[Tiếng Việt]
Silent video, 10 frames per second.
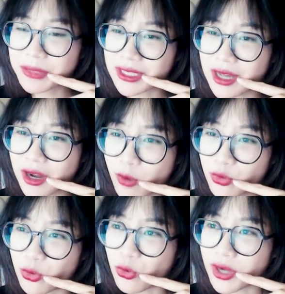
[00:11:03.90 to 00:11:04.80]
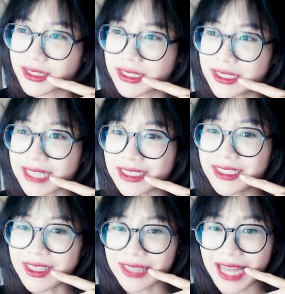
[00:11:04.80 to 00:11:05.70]
à, không đủ à, chín chắn
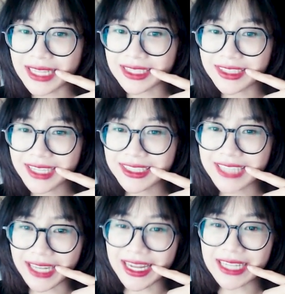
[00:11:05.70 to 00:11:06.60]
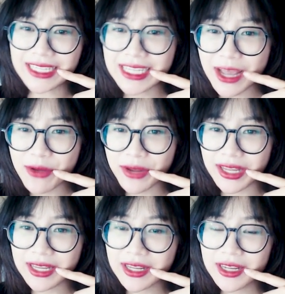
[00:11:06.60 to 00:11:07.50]
trưởng thành à, sang chảnh để đi theo
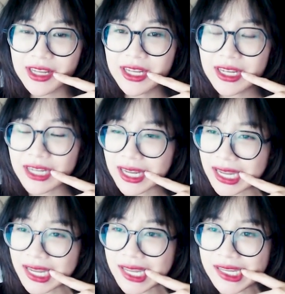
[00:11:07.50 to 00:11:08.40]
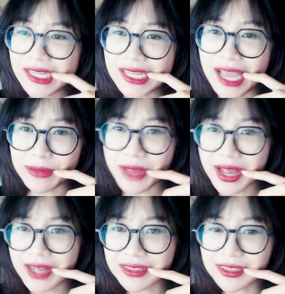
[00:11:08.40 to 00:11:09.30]
cái cái cái cái hình ảnh
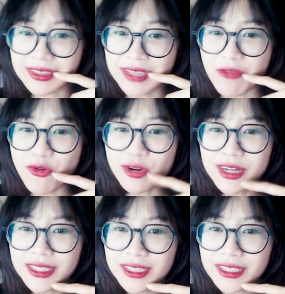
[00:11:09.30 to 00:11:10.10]
mà người phụ nữ